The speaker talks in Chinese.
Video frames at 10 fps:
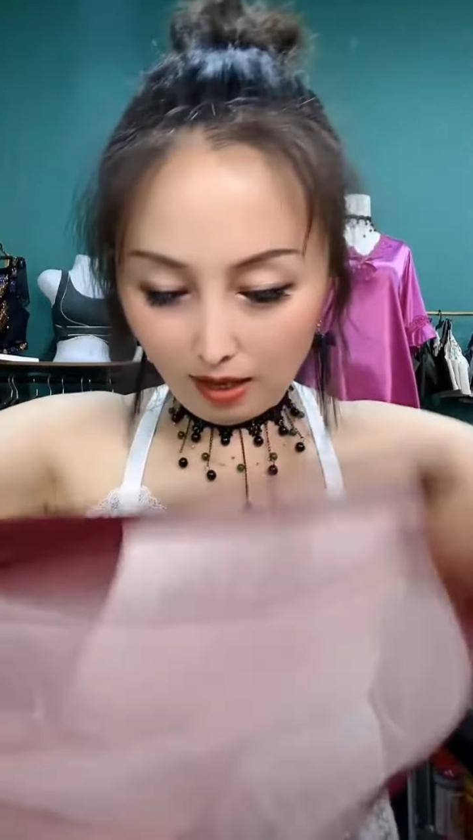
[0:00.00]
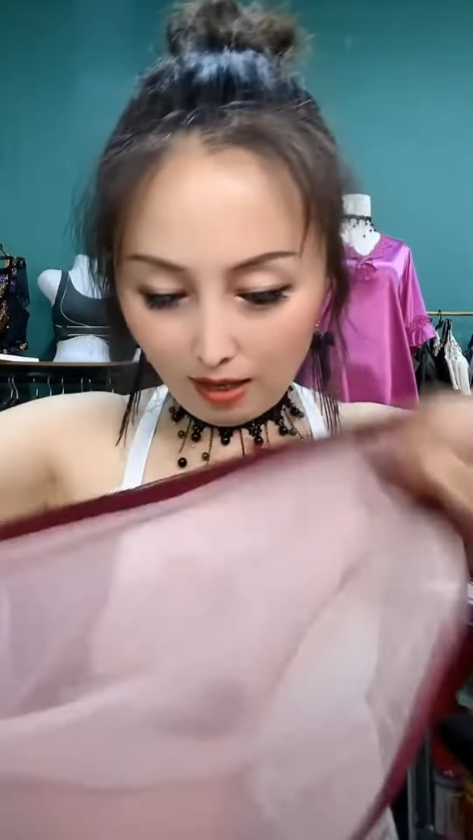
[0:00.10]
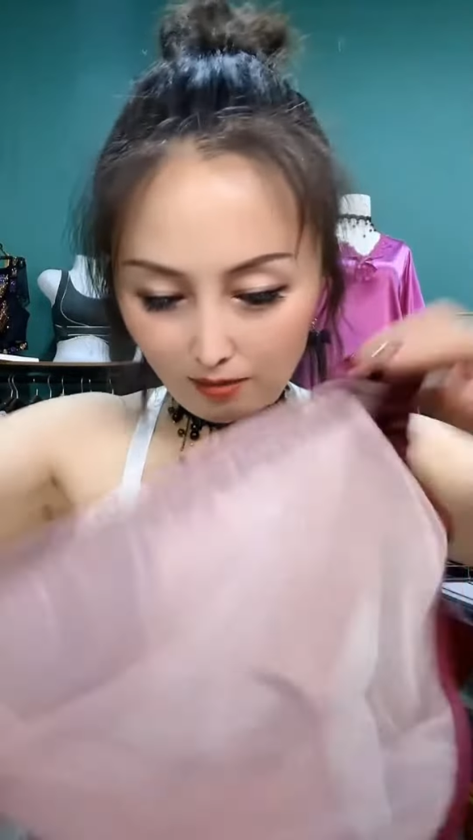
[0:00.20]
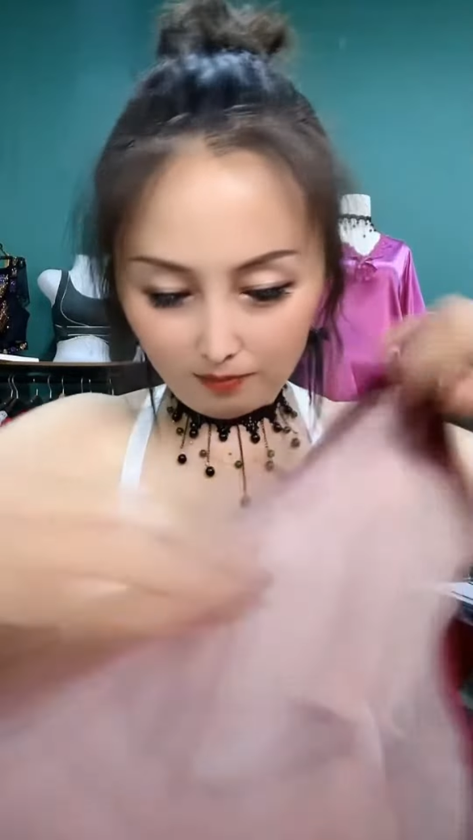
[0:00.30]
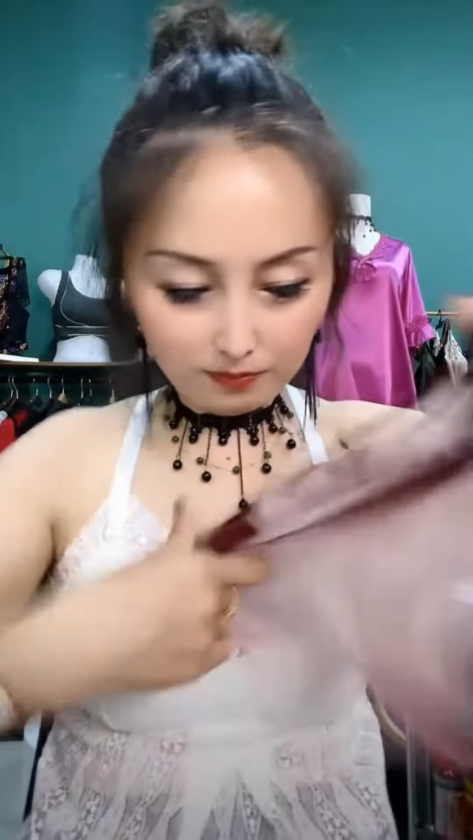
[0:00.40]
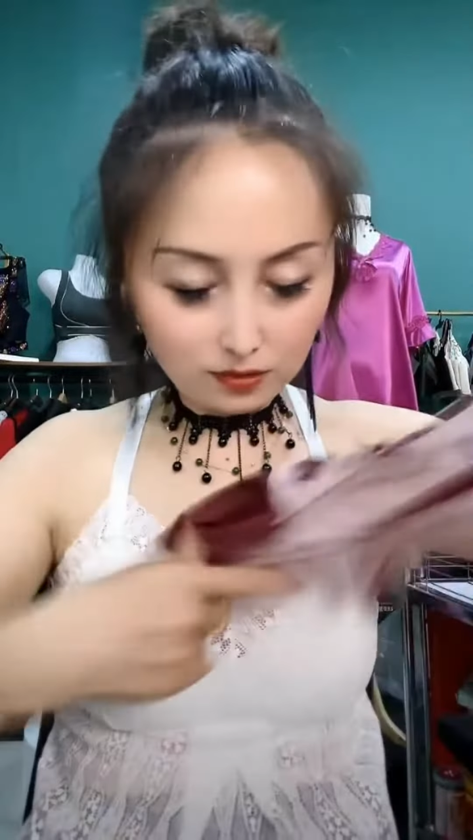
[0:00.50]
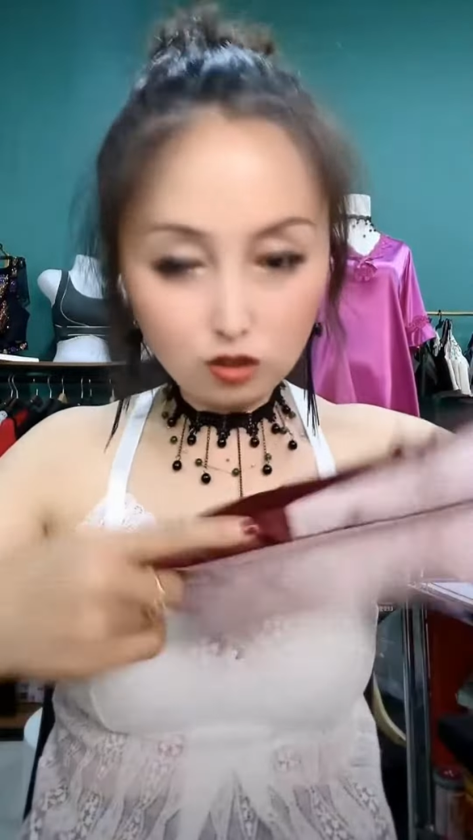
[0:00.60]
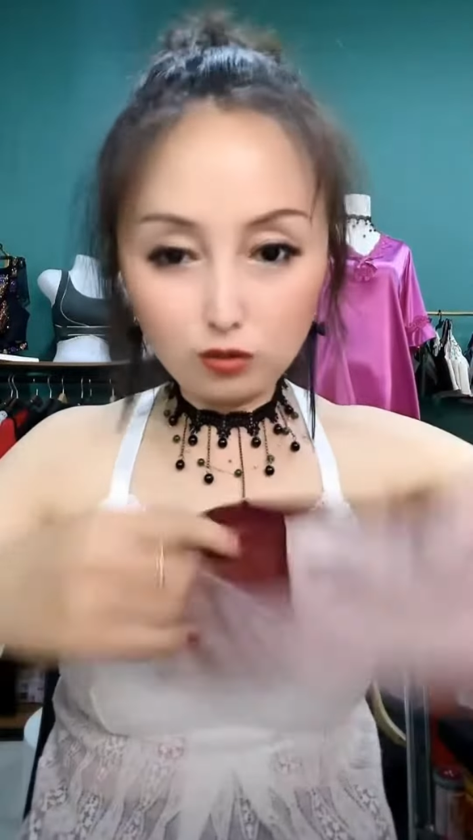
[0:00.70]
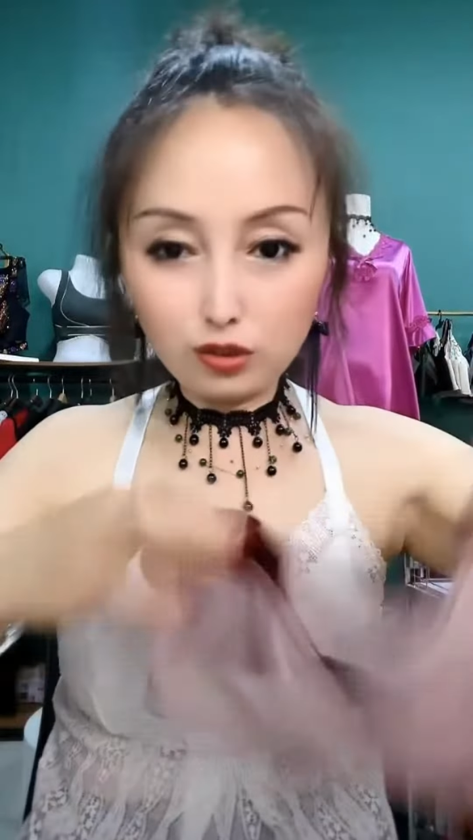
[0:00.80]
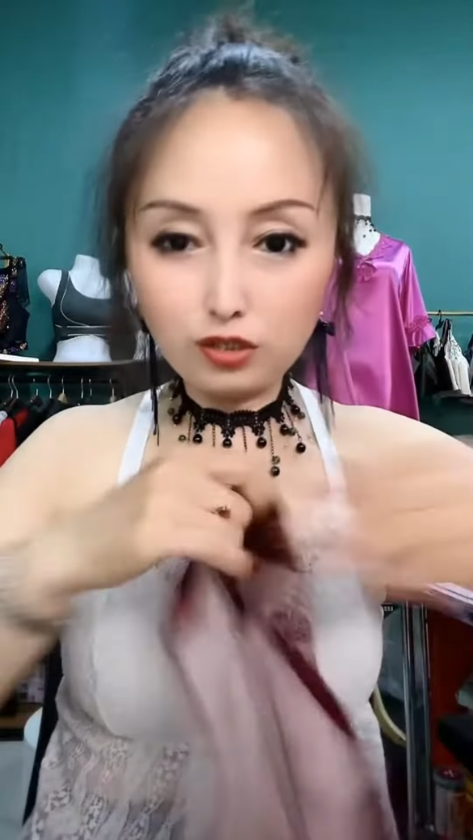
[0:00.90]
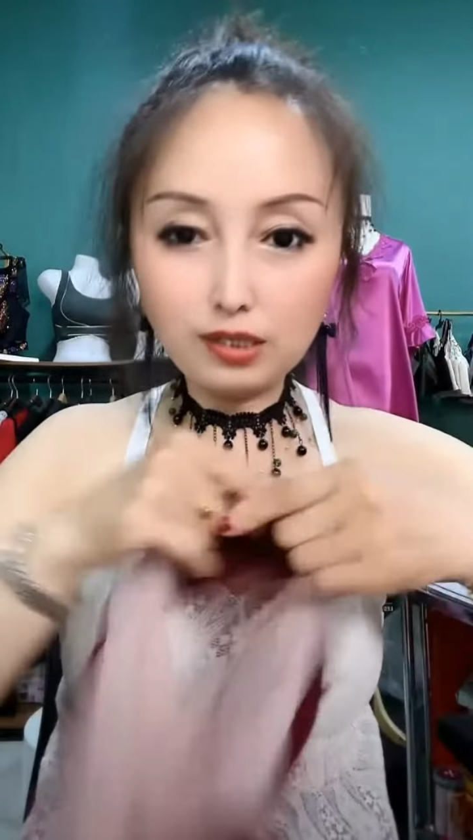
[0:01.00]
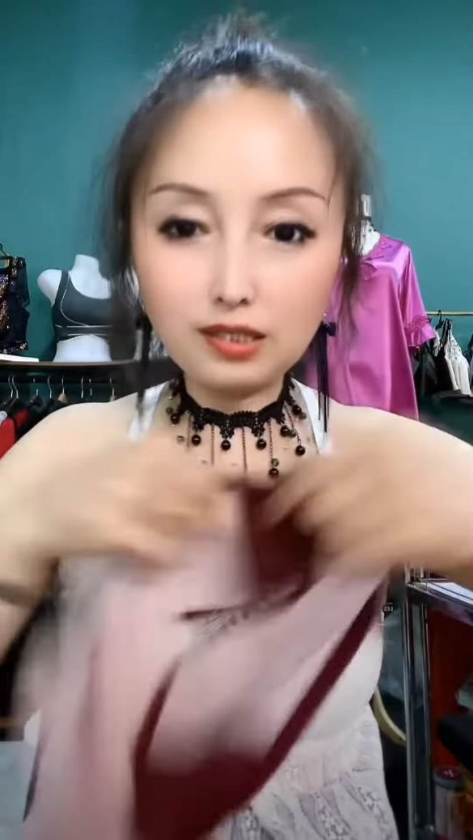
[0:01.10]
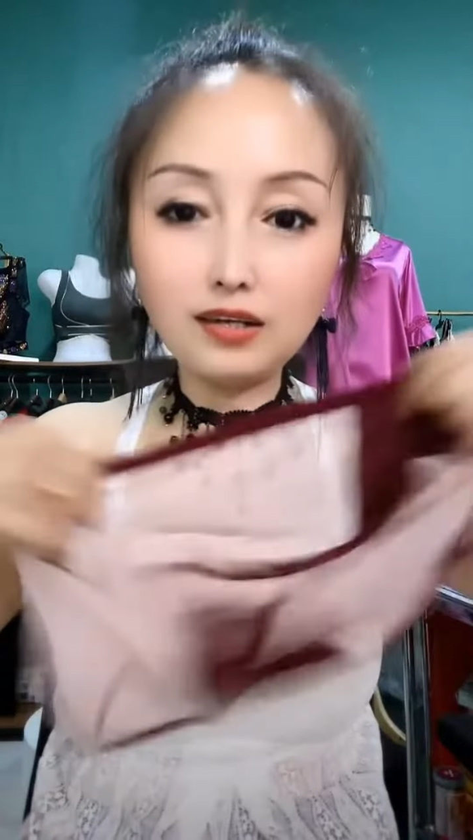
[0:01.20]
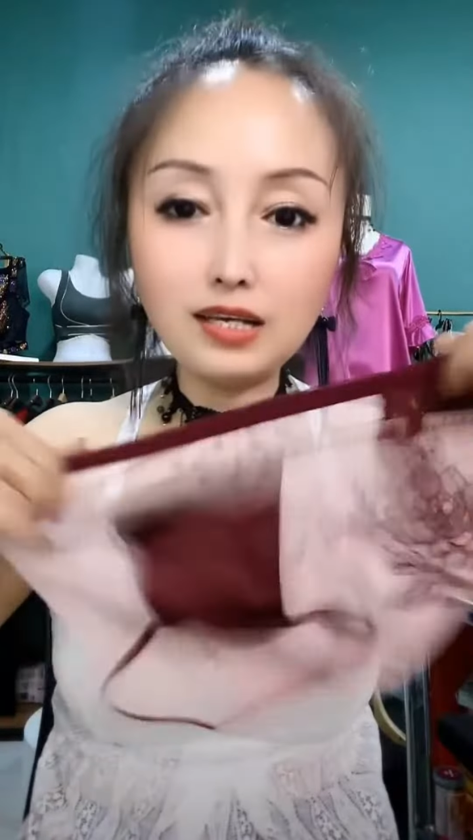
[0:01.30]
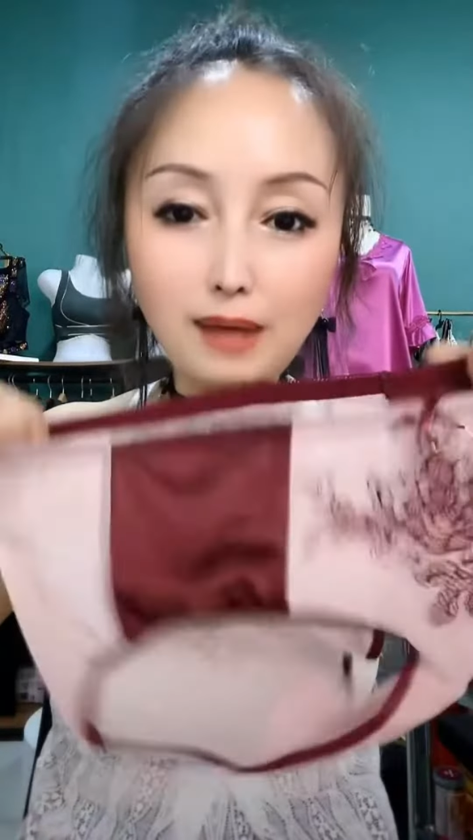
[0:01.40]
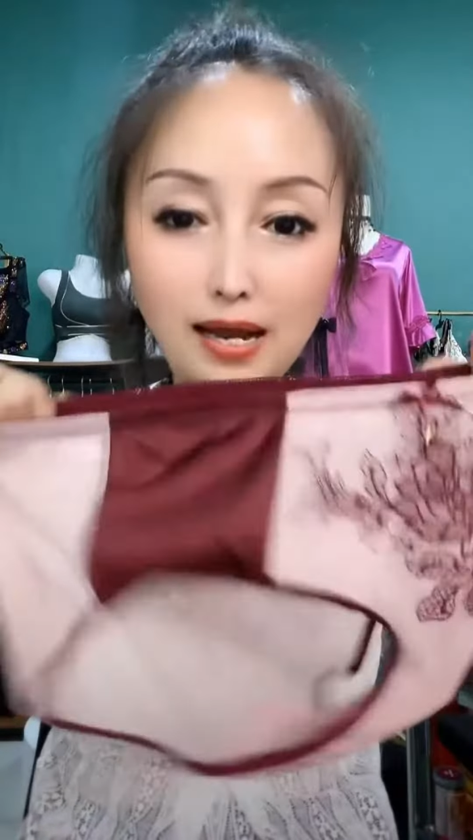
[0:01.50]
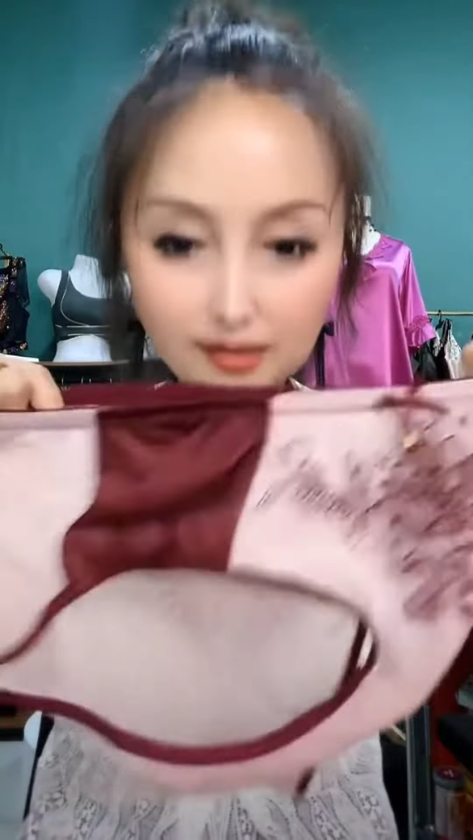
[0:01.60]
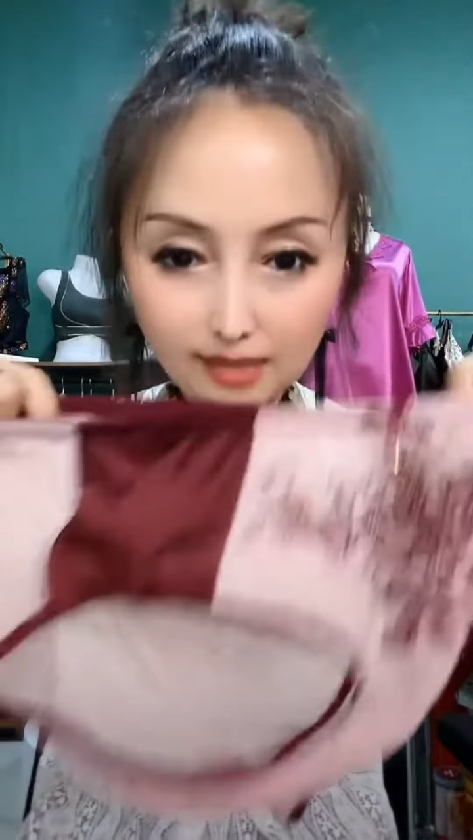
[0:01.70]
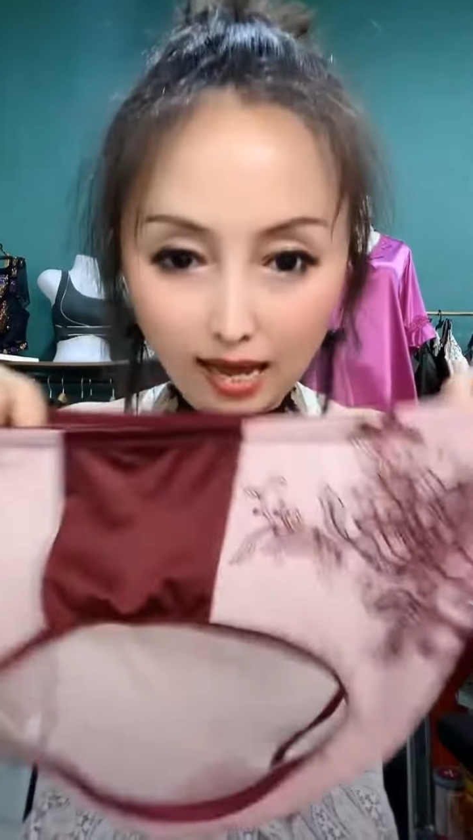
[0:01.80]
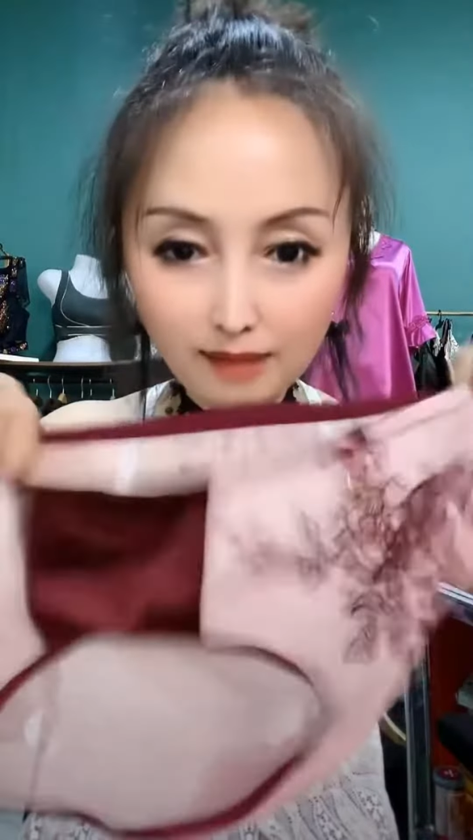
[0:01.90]
啊，90穿到
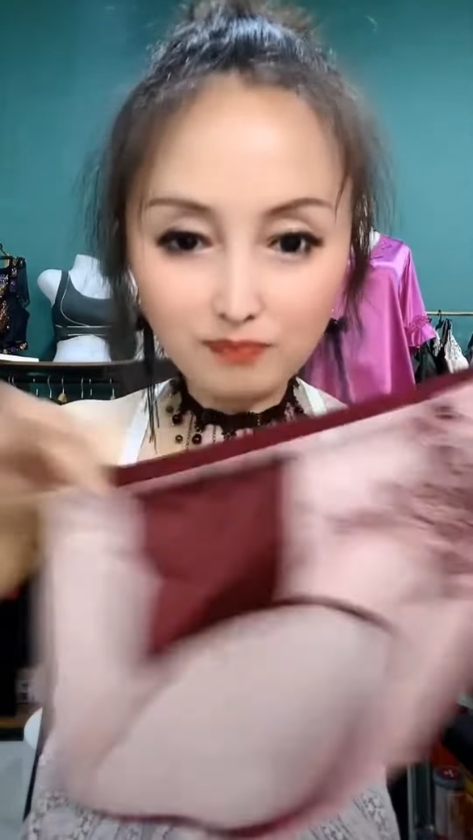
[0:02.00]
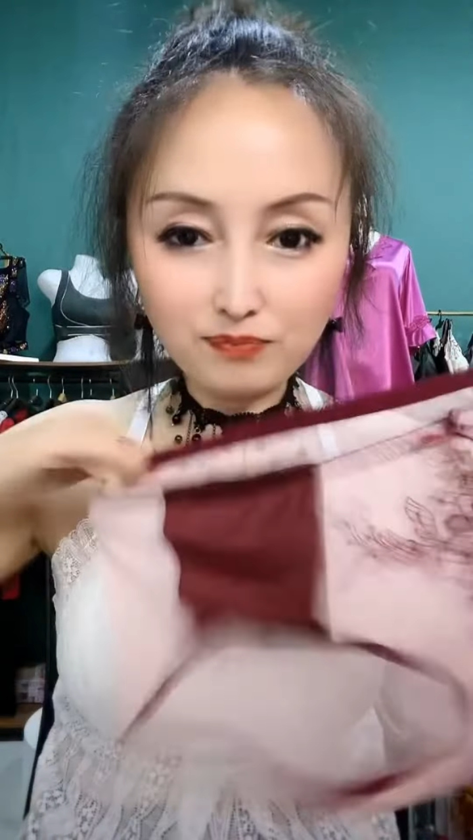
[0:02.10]
130。